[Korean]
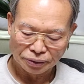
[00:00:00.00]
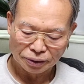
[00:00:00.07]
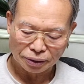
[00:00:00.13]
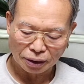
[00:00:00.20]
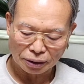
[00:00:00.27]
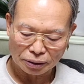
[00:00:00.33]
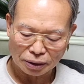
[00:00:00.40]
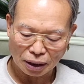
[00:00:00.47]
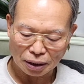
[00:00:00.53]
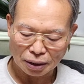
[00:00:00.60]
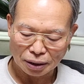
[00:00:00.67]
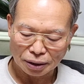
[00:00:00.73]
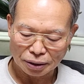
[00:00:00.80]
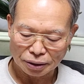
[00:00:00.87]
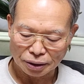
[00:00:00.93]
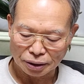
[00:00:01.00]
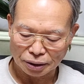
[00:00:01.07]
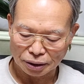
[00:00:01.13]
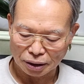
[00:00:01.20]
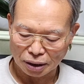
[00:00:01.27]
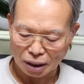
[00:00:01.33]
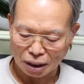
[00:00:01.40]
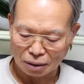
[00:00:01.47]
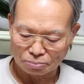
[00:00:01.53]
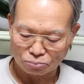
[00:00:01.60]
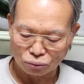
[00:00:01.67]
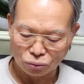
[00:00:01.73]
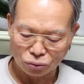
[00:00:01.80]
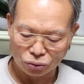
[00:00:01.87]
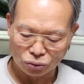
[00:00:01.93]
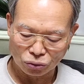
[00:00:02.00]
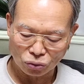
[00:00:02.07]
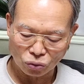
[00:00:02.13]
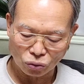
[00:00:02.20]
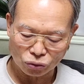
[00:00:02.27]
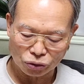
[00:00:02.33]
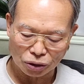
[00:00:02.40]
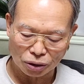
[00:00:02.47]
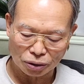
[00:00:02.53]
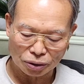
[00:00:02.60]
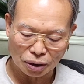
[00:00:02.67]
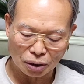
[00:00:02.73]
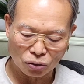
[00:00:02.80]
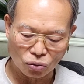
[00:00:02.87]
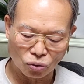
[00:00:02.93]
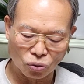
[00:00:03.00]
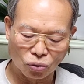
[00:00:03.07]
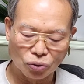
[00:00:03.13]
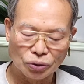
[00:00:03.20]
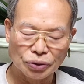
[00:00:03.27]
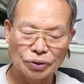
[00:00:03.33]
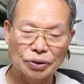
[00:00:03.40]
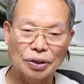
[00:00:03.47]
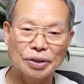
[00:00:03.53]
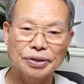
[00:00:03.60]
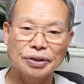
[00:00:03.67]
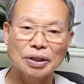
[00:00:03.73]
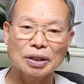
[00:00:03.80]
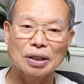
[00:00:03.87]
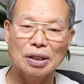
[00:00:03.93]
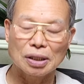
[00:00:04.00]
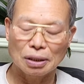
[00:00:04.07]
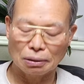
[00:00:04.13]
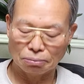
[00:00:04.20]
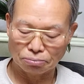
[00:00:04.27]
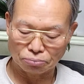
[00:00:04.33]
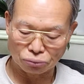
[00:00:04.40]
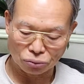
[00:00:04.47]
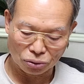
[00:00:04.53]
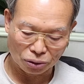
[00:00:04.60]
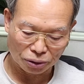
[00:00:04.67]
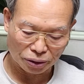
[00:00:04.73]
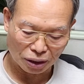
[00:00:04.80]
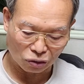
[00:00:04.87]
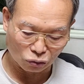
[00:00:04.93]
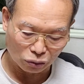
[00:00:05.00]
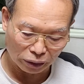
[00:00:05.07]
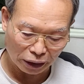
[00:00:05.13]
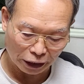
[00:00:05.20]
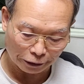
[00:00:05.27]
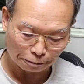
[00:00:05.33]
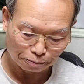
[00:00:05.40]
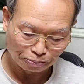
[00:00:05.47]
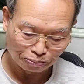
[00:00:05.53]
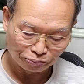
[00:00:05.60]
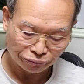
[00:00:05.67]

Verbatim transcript: 석달 열흘이나 붉은 꽃을 달고 열정을 불태운다.